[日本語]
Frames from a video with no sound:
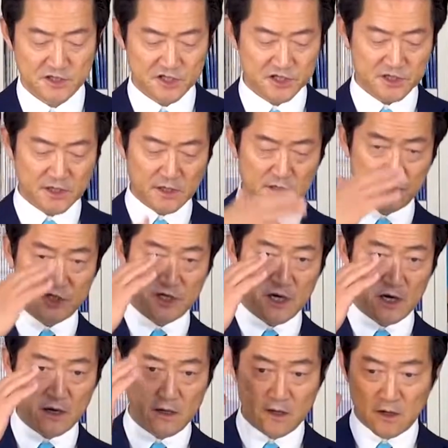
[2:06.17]
支援
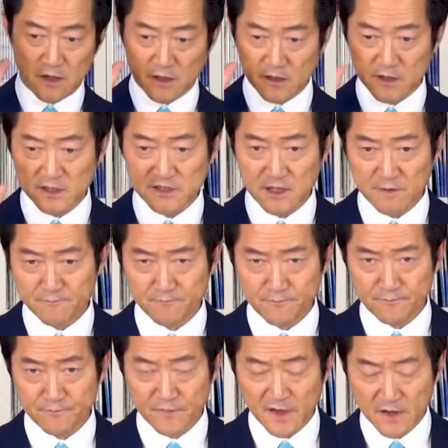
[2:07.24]
者、原田さ
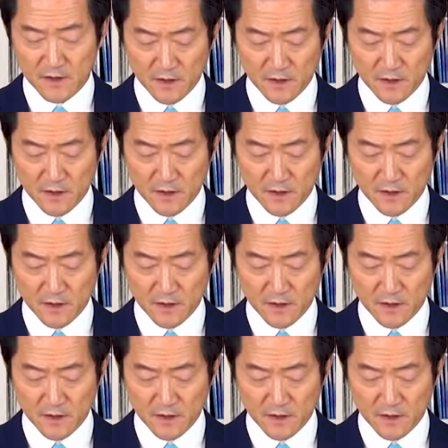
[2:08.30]
ん、